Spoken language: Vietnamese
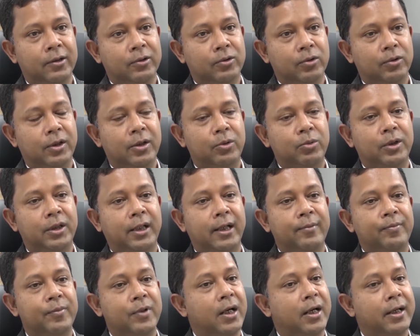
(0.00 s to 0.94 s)
Vì vậy,
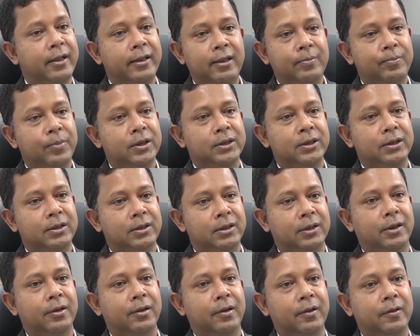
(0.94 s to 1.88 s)
chúng ta vẫn có
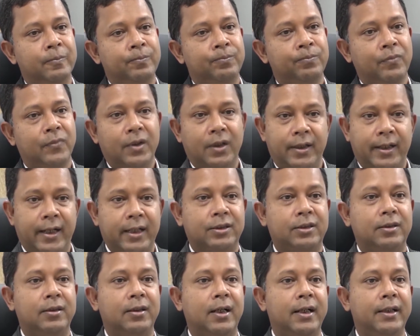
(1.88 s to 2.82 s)
rất nhiều việc
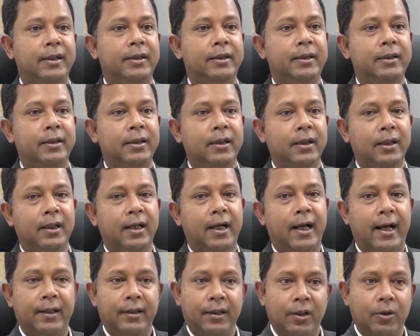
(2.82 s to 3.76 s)
cần làm để xây
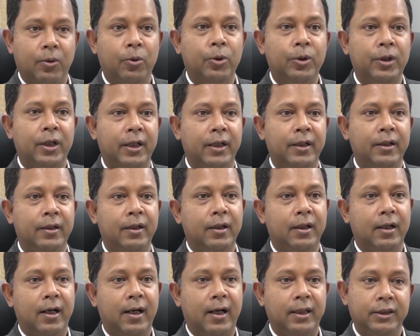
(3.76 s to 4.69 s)
dựng hoàn chỉnh khung pháp
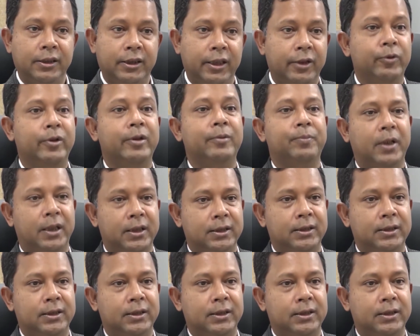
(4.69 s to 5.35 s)
lý cho công nghệ